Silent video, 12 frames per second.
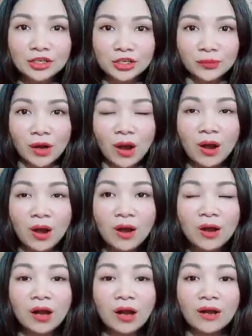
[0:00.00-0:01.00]
Trong đó,
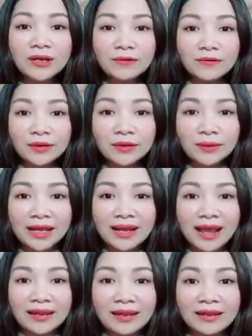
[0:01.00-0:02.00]
có nhiều video
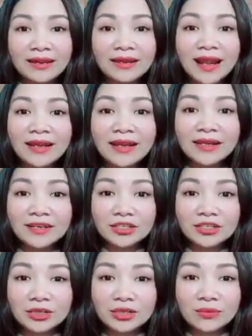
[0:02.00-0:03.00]
hiện nay đang nhận
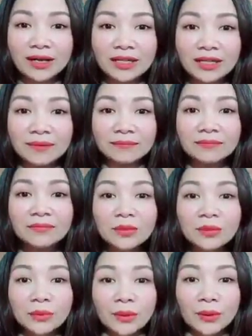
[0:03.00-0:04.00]
được sự quan tâm,
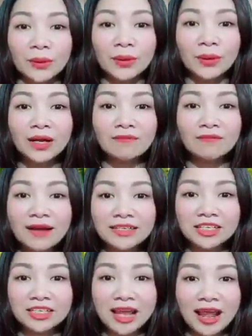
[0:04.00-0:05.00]
ủng hộ và
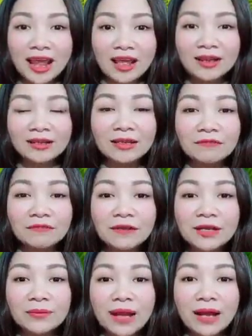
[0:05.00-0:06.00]
chia sẻ từ
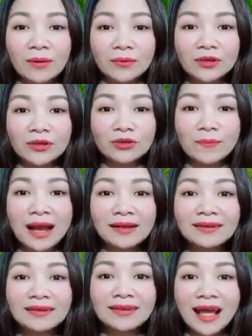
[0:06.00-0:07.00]
phía đông đảo quý cô bác,
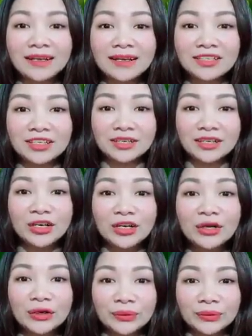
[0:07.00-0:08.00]
anh chị
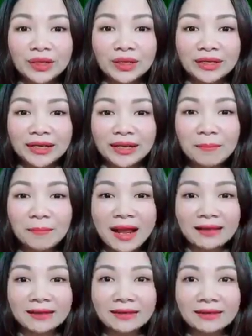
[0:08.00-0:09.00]
cùng toàn thể các bạn.